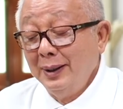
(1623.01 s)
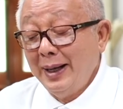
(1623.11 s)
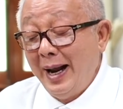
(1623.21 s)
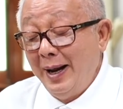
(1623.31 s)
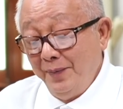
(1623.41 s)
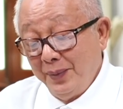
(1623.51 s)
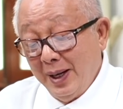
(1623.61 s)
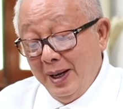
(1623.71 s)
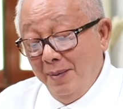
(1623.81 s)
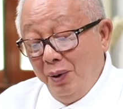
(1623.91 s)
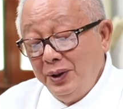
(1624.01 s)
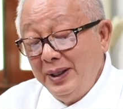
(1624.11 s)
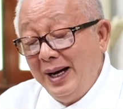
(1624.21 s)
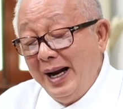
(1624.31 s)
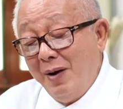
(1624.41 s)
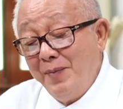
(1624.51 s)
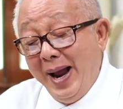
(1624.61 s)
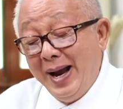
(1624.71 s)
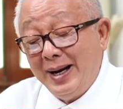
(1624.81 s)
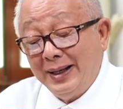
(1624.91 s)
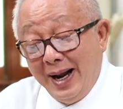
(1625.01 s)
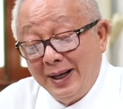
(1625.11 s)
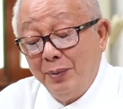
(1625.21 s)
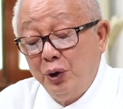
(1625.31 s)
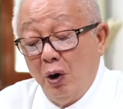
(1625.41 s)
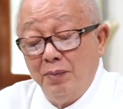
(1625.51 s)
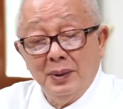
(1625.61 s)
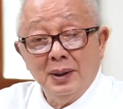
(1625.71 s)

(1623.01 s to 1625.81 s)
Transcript: นะฮะเพราะฉะนั้นแล้วแม้กระทั่งท่านผู้ชม